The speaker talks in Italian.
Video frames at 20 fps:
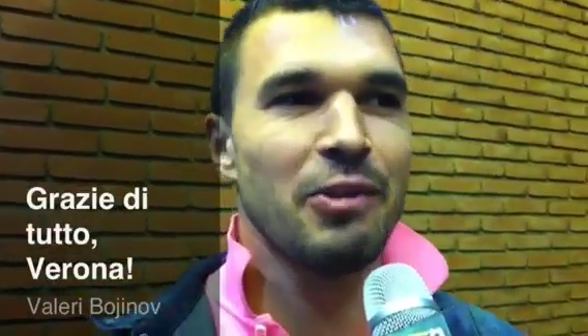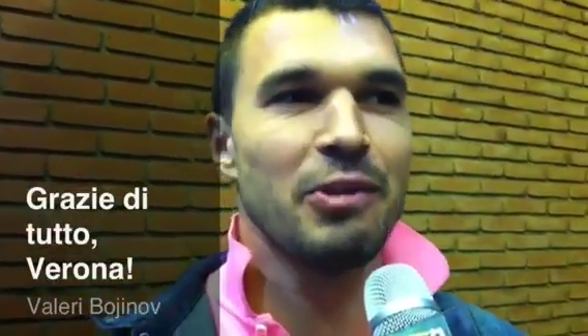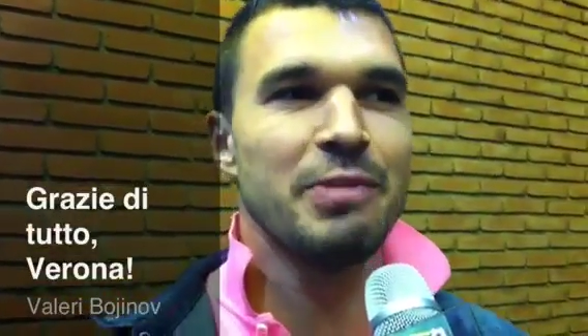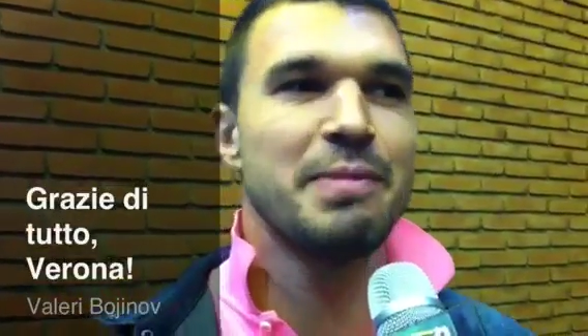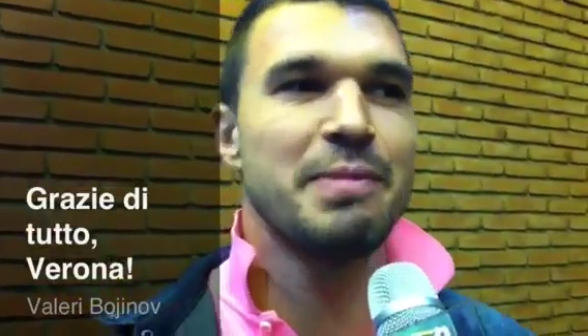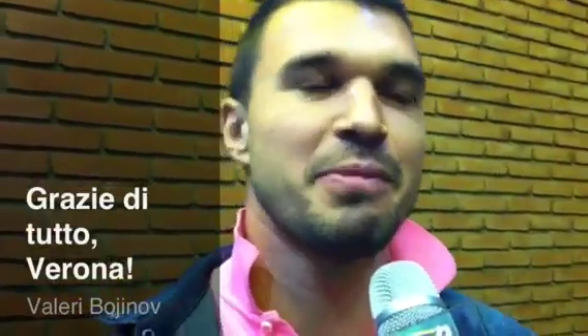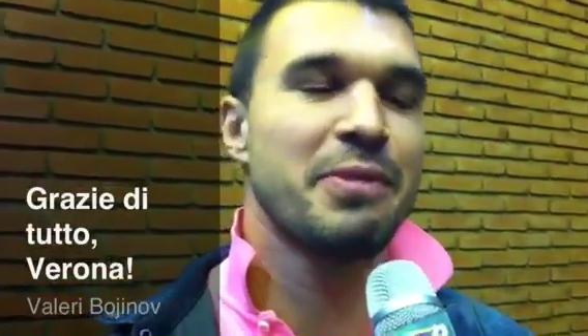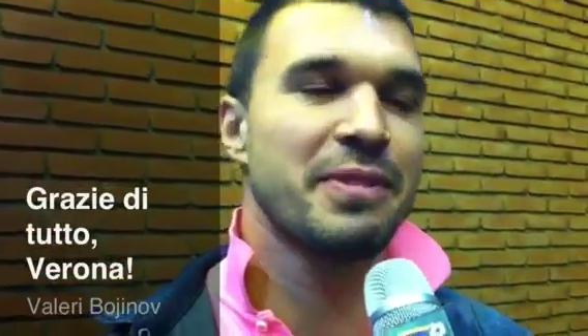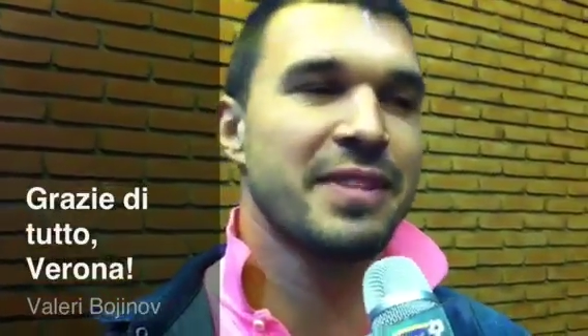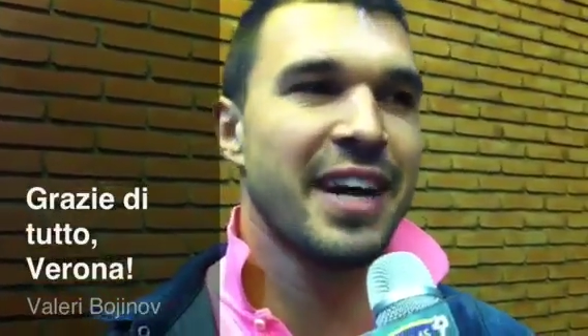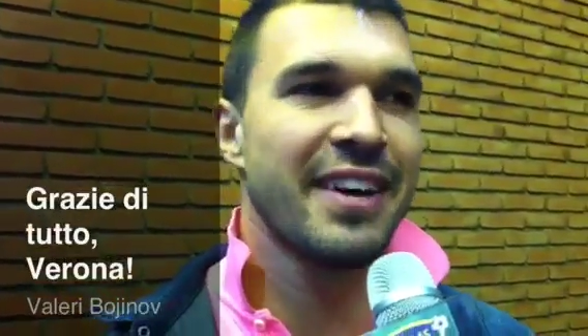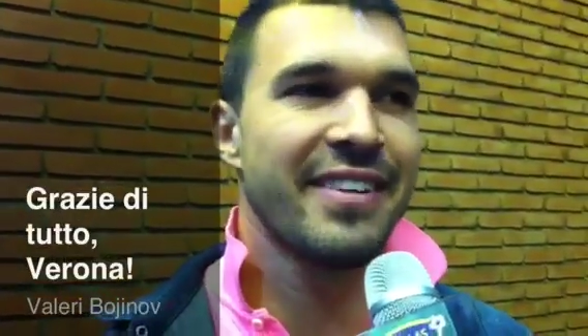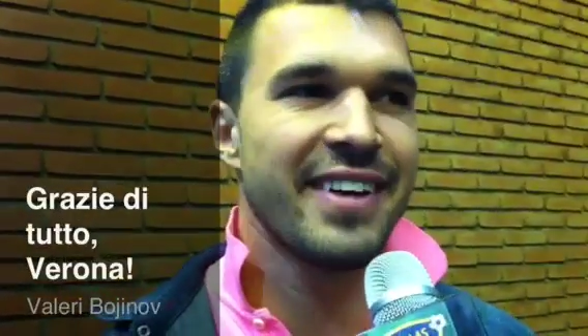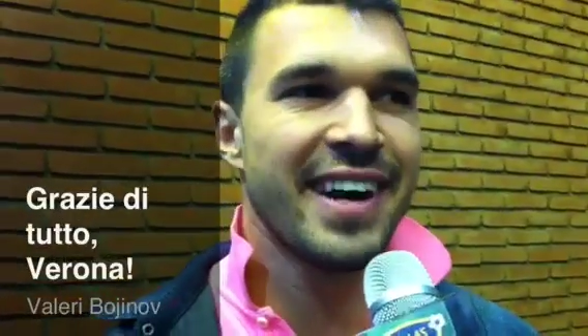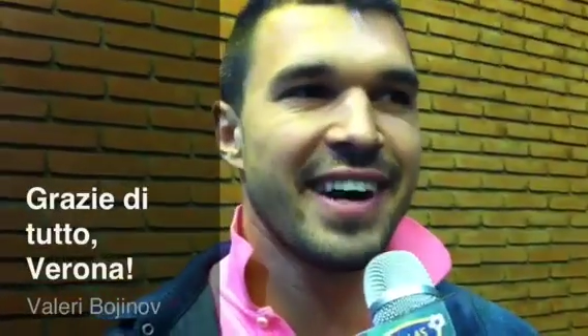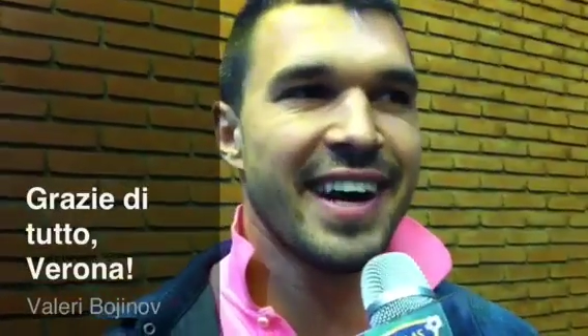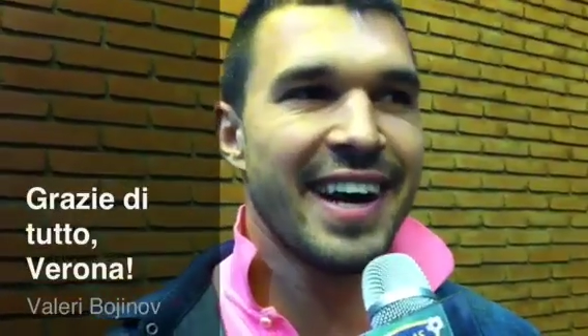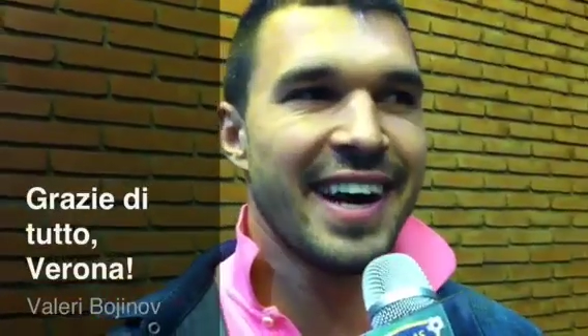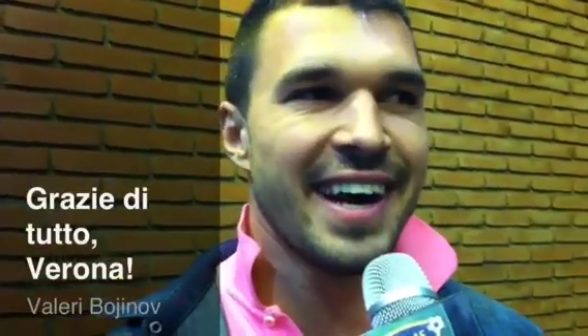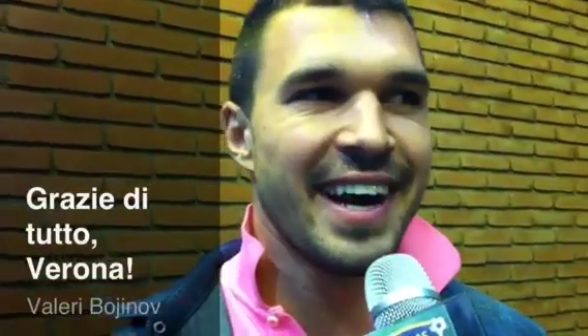lui mi
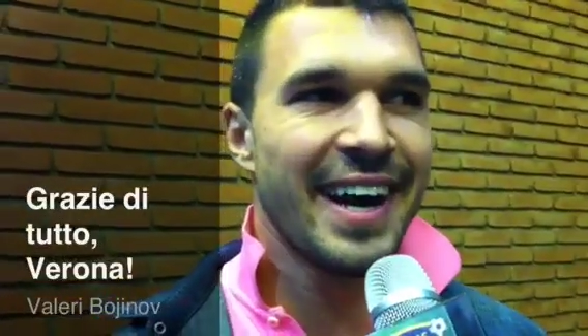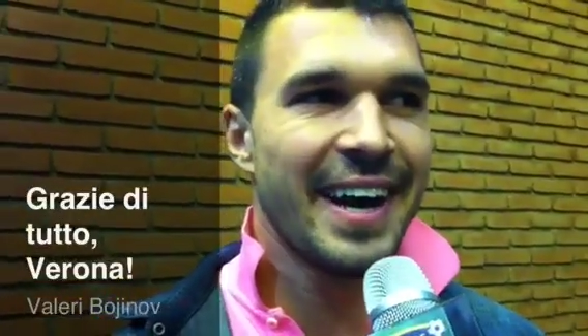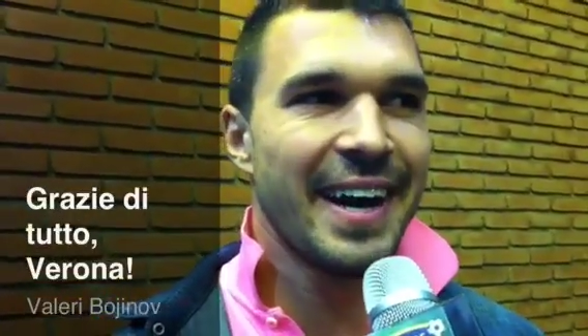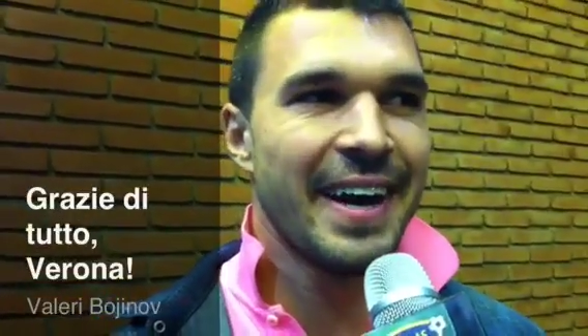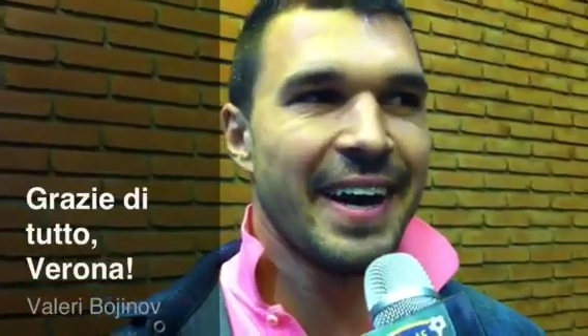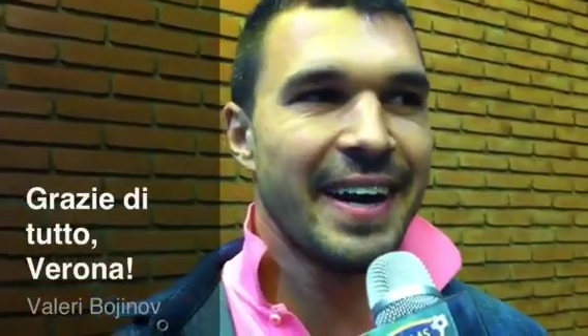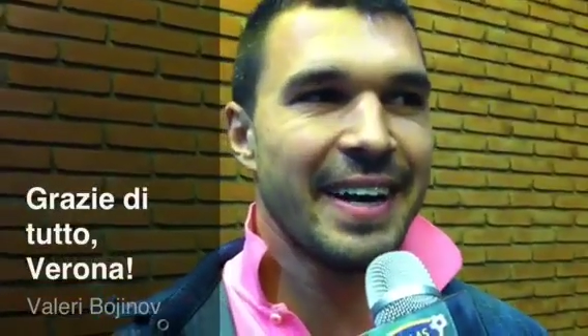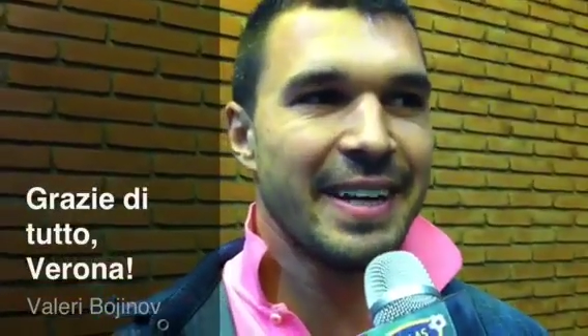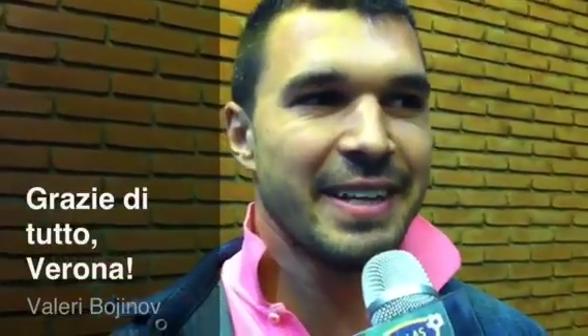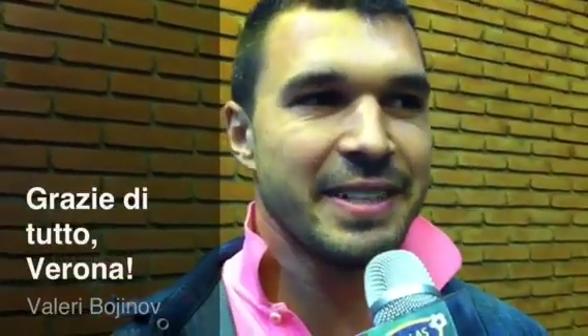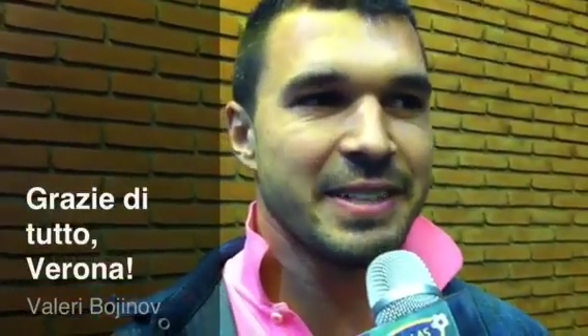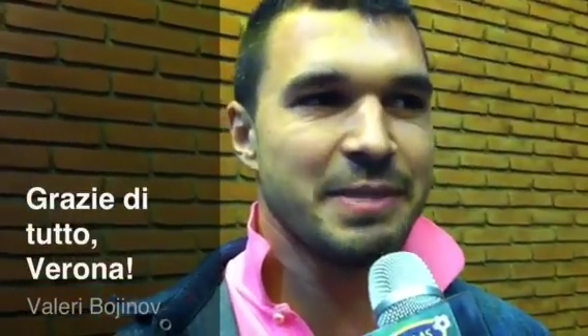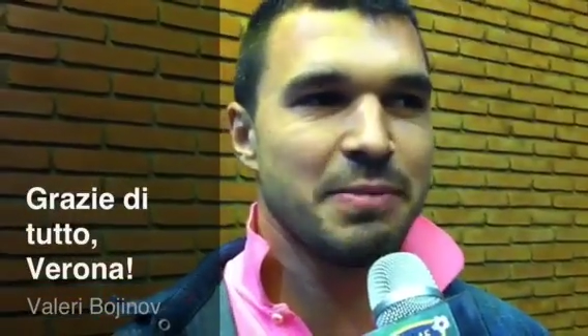portava